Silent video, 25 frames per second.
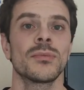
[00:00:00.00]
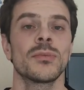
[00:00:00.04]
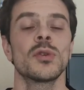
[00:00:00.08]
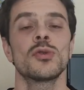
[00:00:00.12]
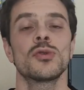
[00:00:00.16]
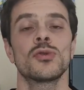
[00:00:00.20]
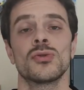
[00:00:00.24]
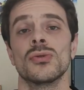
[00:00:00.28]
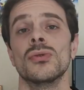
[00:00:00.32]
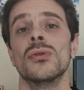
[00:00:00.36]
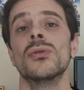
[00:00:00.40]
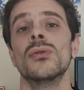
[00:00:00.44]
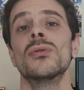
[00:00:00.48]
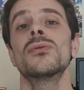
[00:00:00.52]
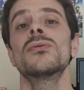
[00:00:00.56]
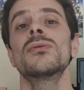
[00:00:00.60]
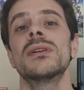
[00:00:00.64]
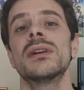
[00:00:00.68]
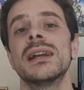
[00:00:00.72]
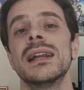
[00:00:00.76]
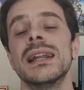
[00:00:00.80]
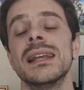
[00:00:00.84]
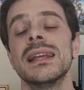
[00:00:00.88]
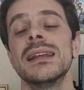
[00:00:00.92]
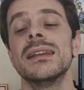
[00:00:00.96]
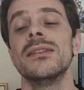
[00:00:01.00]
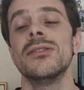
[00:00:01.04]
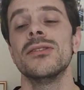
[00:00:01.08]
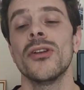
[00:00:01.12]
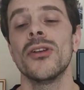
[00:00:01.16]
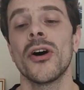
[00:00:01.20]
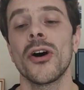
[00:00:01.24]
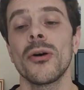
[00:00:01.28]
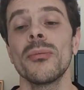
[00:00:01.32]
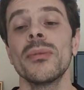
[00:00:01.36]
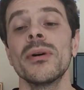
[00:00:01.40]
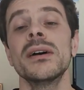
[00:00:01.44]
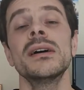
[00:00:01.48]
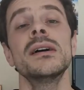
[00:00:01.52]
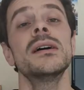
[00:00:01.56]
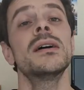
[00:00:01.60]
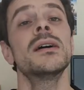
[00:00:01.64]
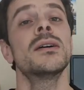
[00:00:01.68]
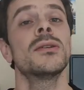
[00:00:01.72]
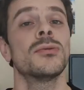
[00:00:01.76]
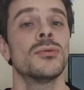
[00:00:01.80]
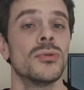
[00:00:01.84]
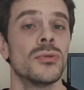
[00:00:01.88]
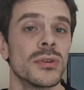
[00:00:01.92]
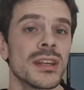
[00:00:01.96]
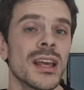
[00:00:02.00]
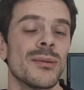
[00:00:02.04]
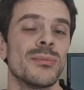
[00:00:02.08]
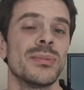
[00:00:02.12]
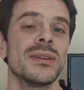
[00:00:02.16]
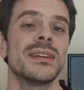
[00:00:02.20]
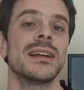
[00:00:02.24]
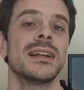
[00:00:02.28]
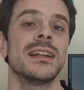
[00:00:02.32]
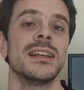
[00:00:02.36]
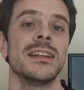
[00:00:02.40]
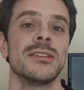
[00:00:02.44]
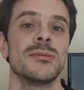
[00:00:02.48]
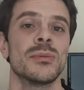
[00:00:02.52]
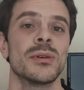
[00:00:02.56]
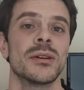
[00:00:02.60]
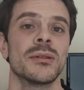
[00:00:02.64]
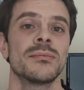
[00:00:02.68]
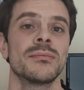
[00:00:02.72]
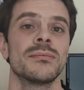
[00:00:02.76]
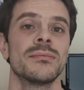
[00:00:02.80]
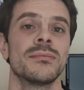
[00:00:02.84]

selon les normes du capitalisme.